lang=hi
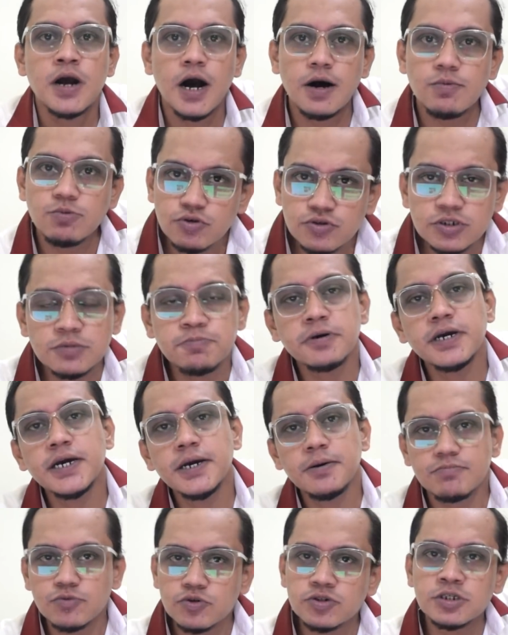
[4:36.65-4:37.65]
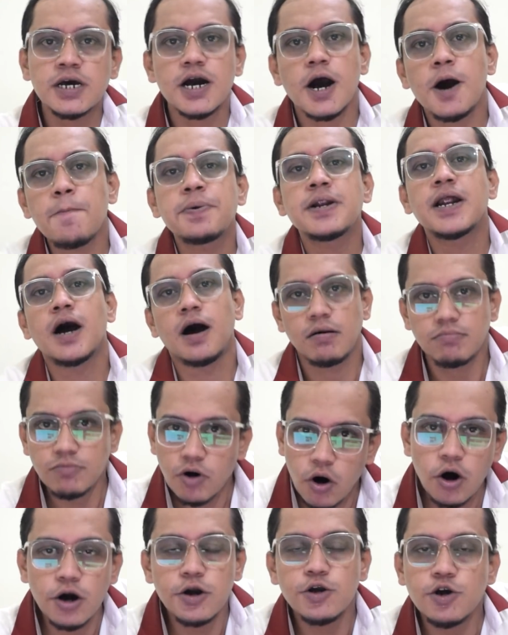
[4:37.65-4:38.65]
अब उसमें उसने अपना
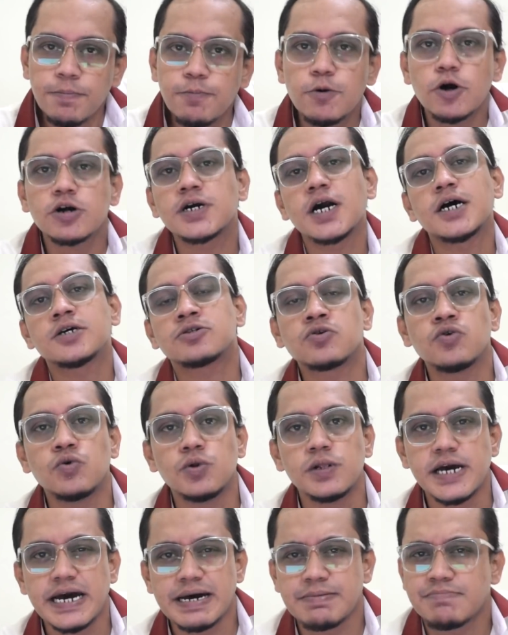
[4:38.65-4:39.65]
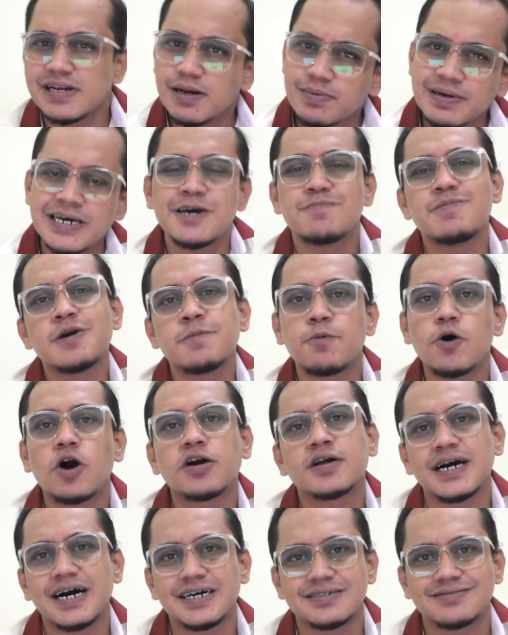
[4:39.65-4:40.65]
ऑडियो पॉडकास्ट खोल दिया है मतलब गेमिंग
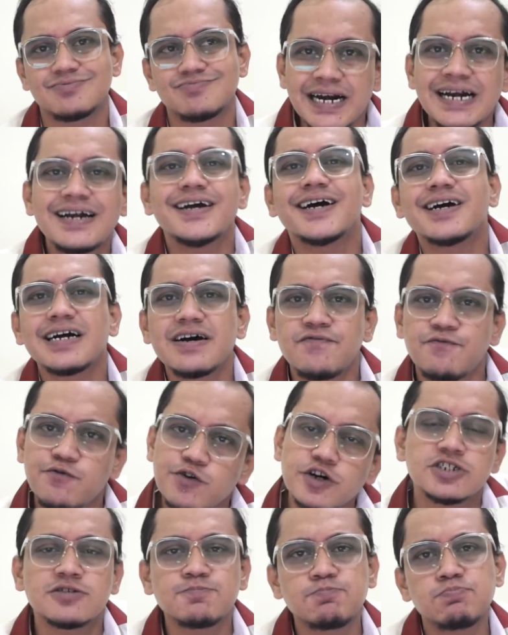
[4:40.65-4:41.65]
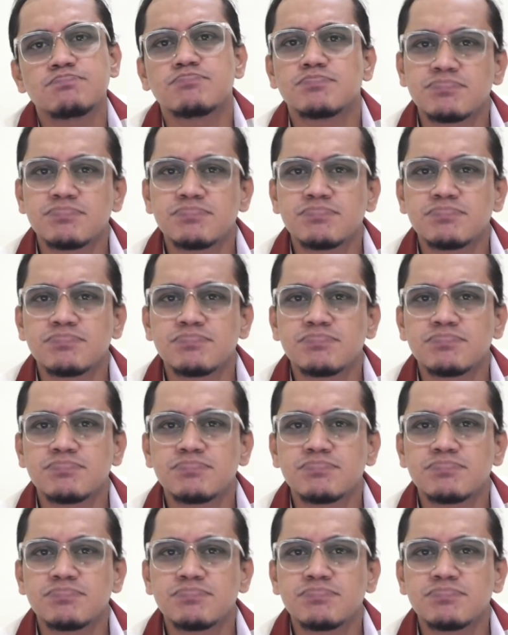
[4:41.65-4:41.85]
पॉडकास्ट इंडिया का फर्स्ट